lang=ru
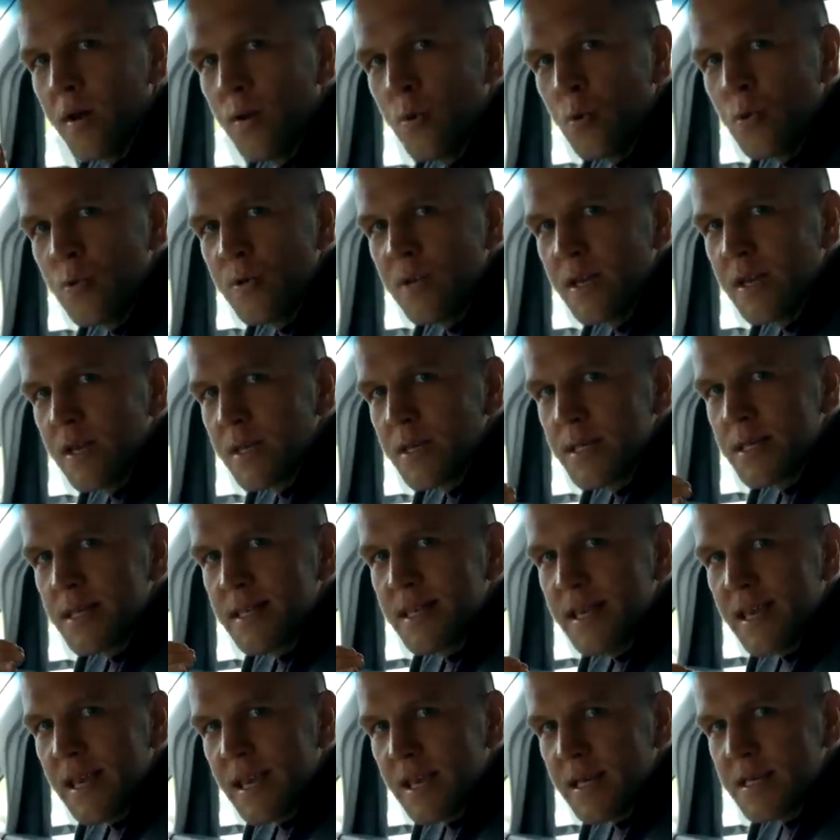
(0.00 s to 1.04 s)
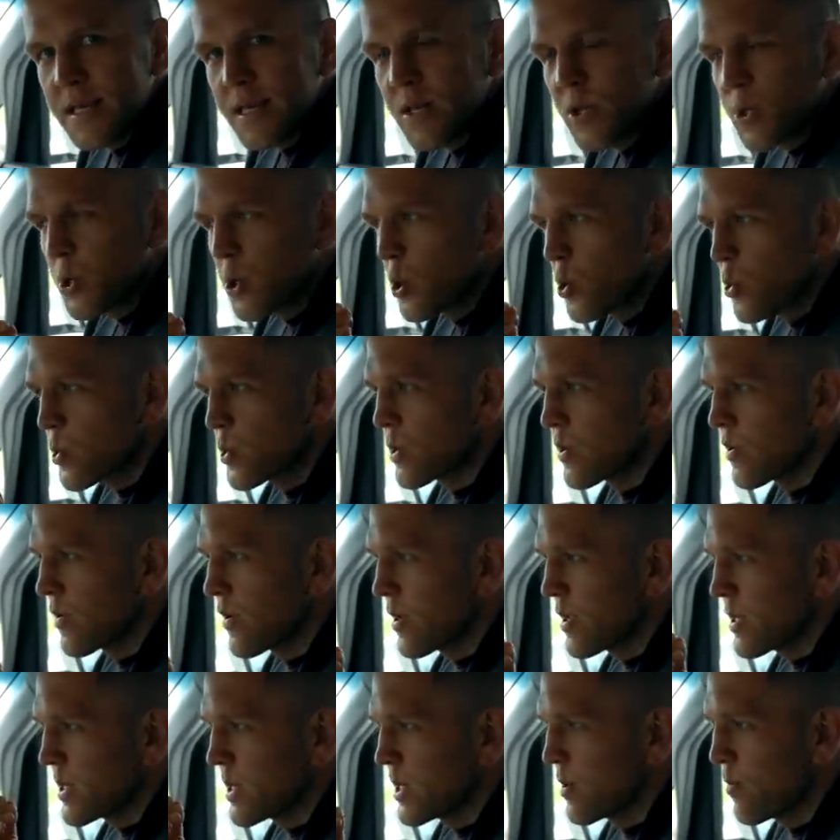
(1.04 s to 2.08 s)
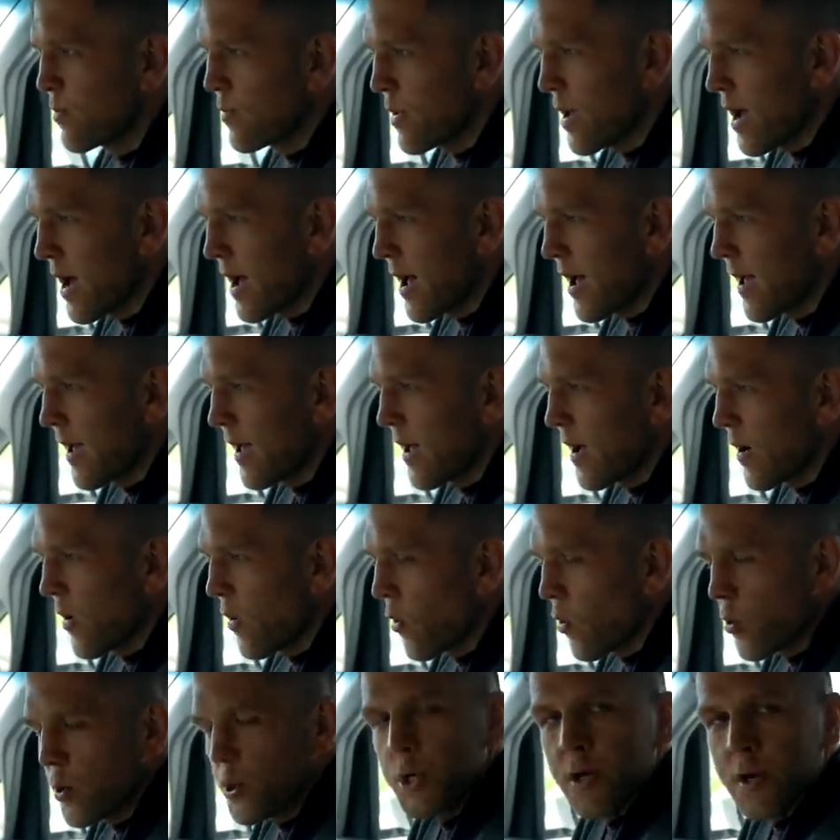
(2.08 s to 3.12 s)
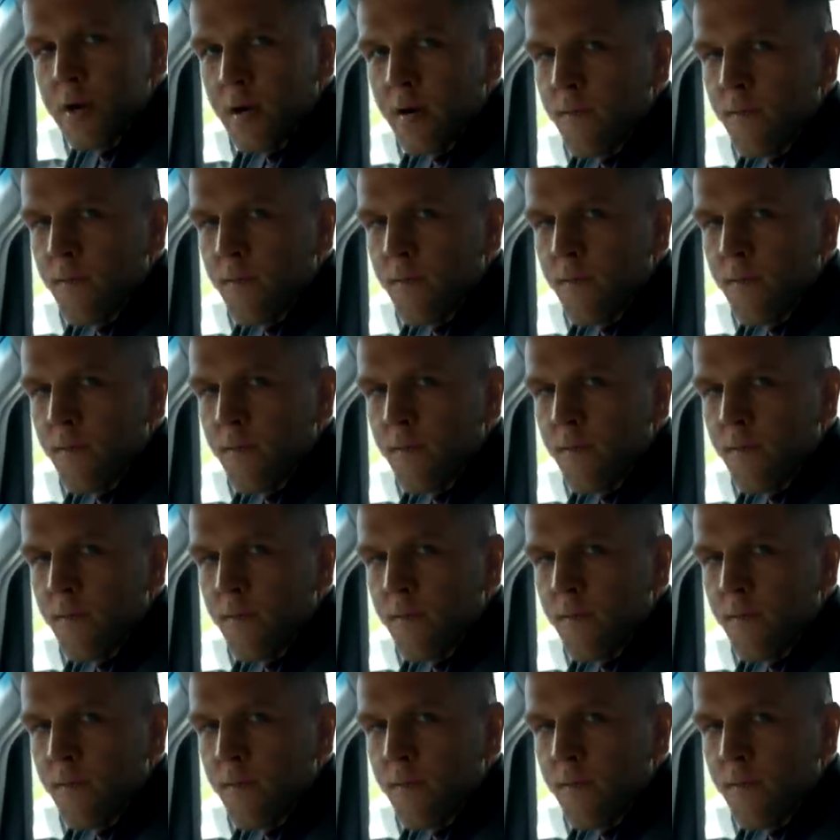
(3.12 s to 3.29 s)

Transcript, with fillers: люди здесь чувствовали себя очень